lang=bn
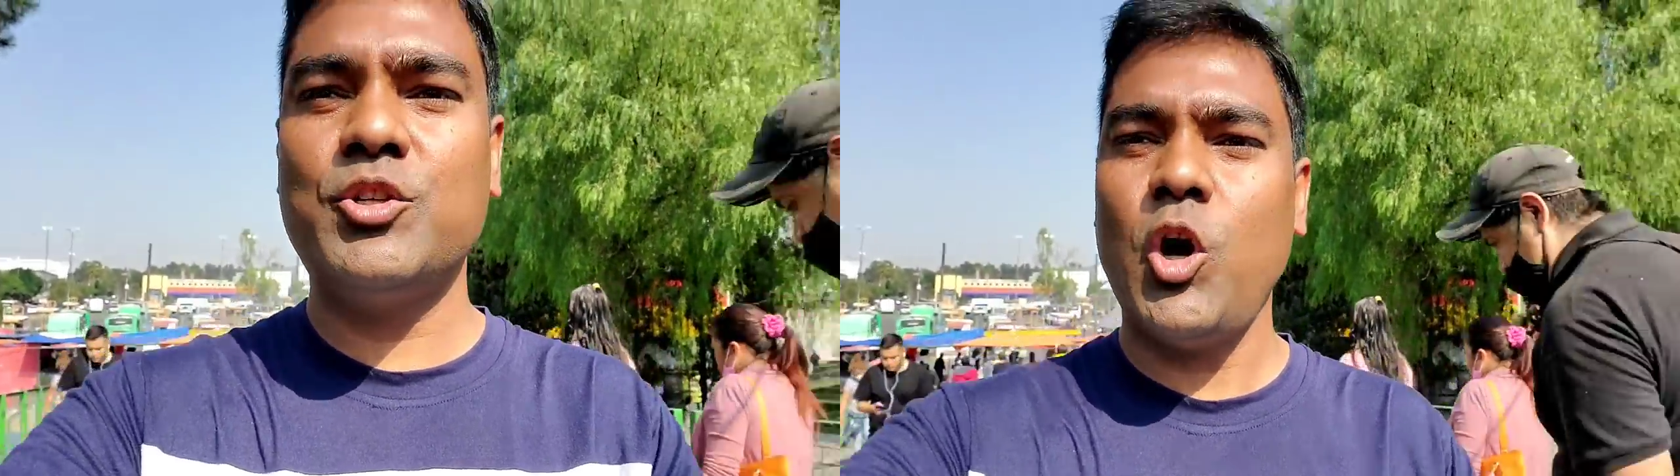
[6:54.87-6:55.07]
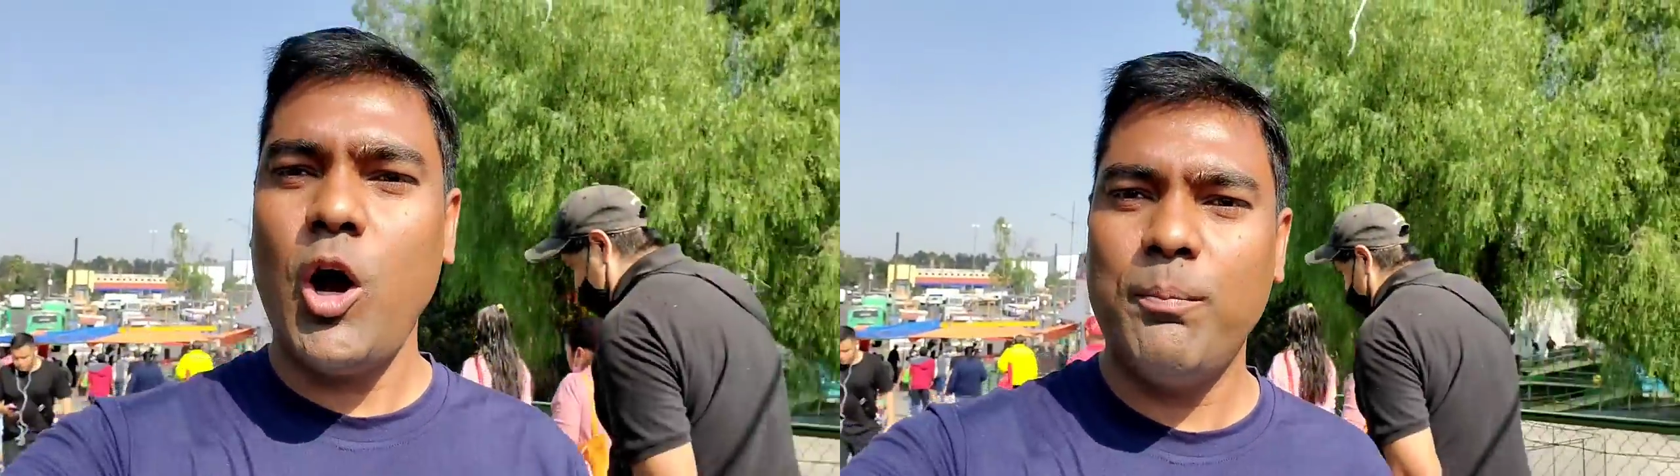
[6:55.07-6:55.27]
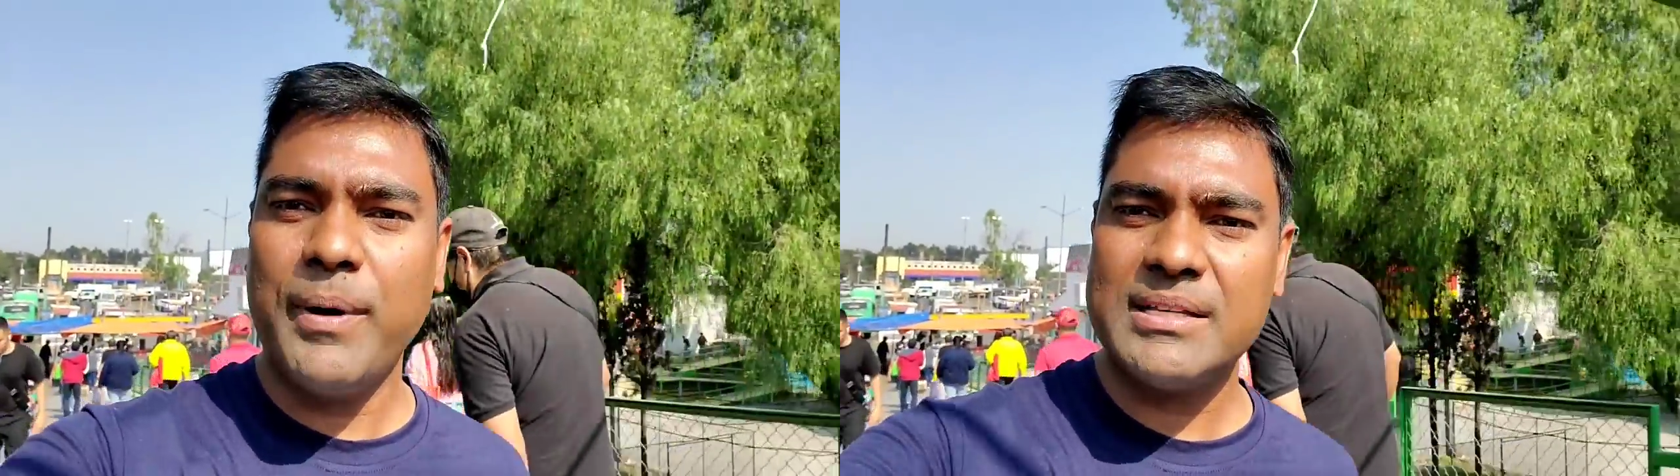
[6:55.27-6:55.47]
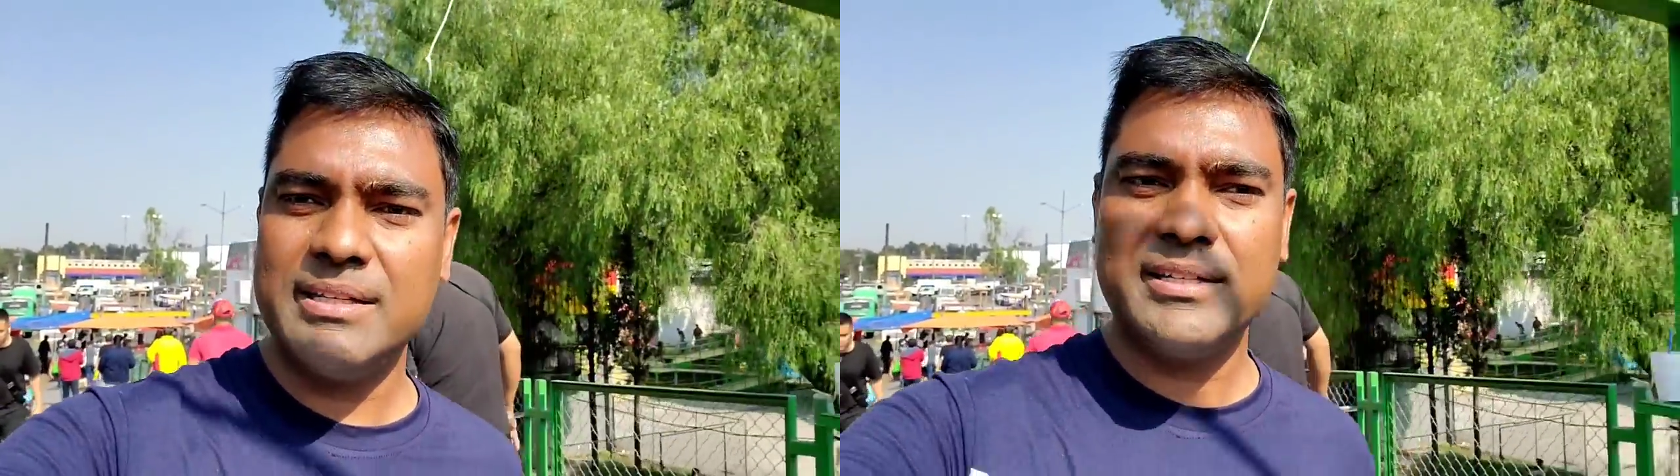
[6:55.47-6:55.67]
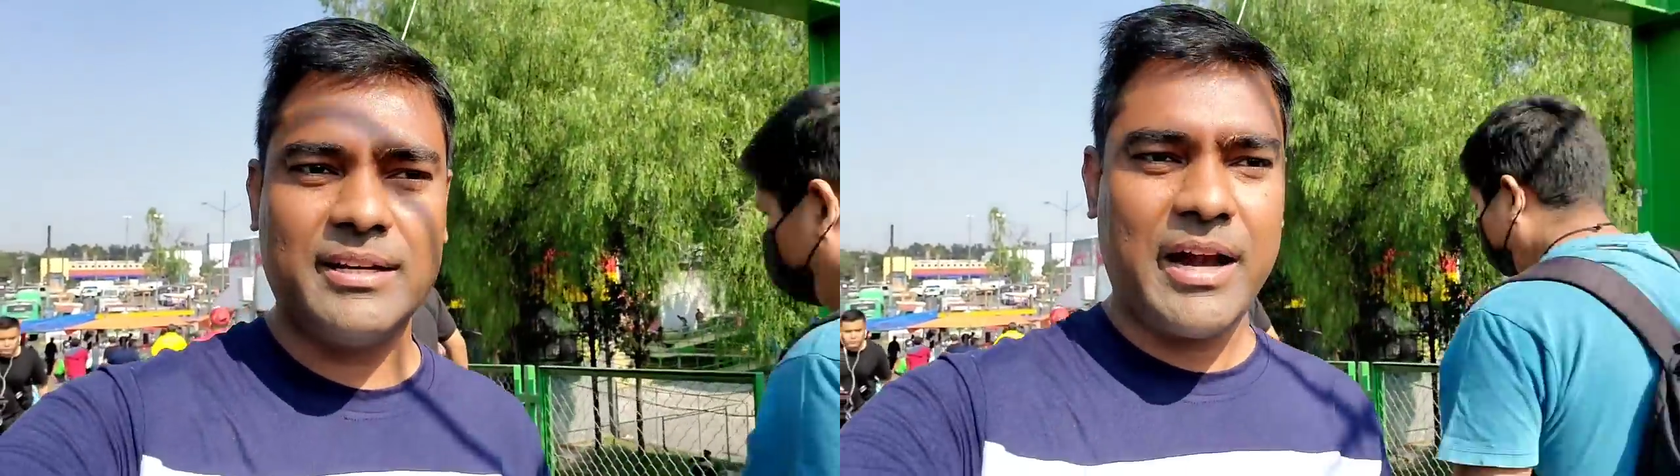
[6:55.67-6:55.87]
সব বাসের
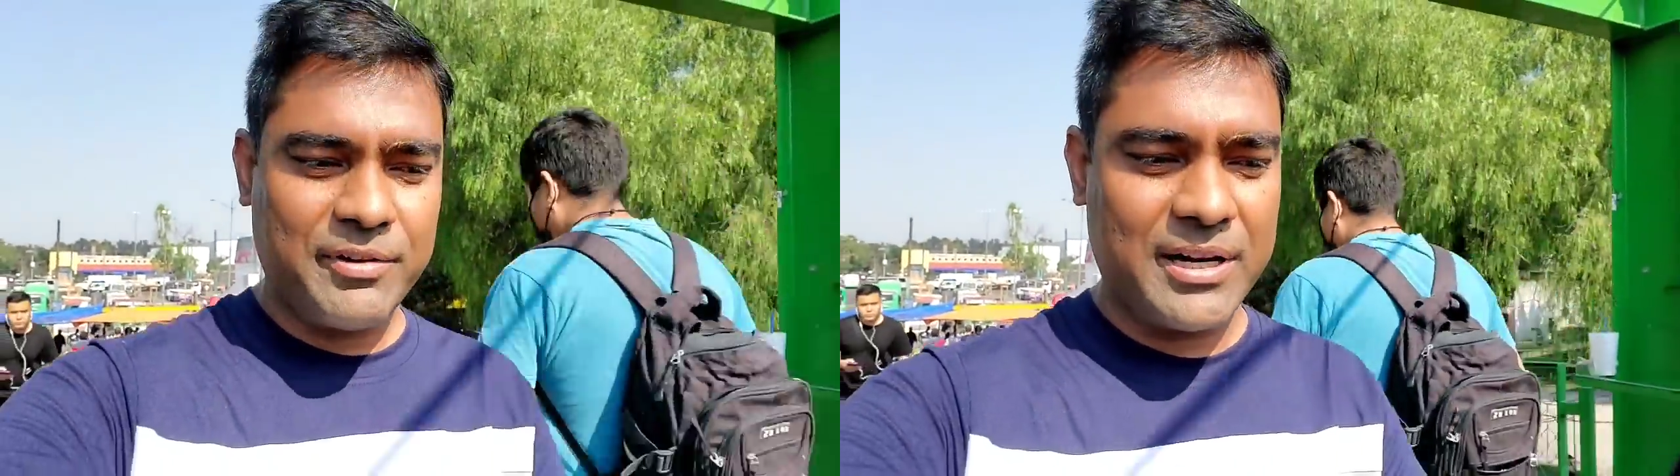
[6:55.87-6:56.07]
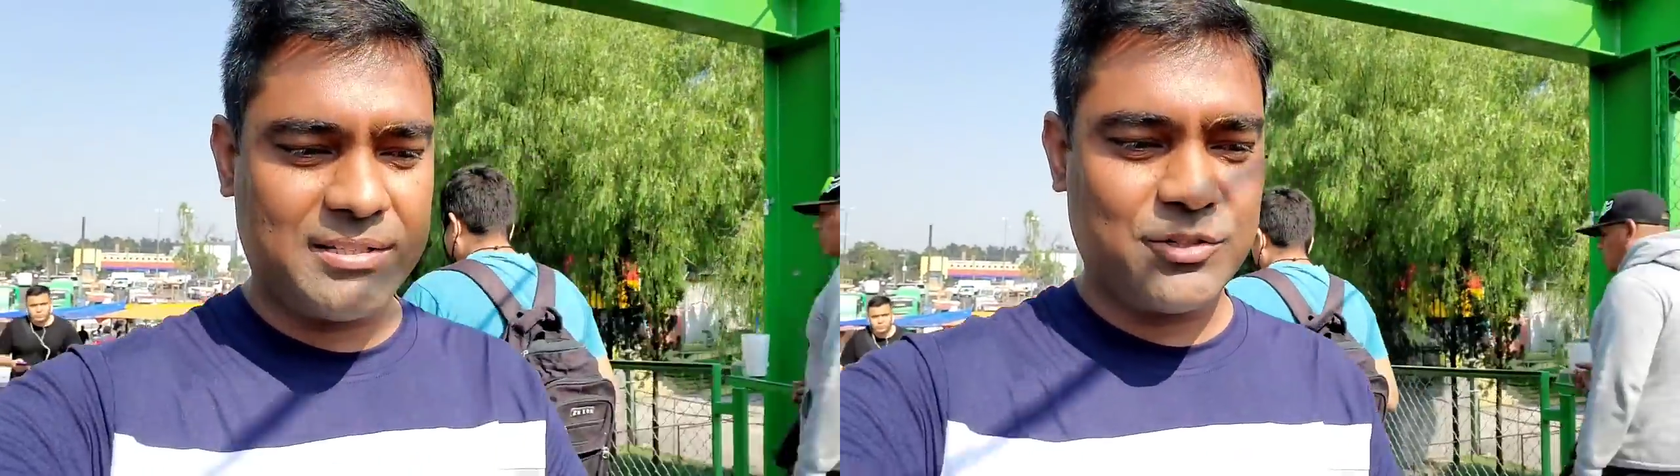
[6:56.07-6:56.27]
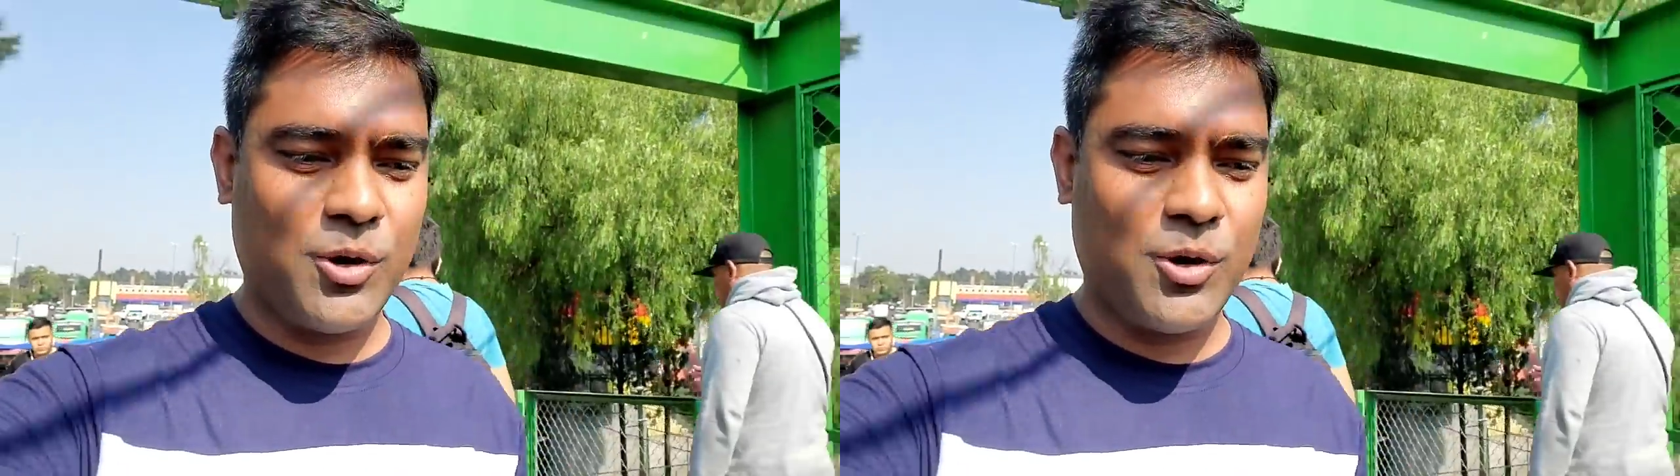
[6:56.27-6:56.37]
যে ড্রাইভার আছে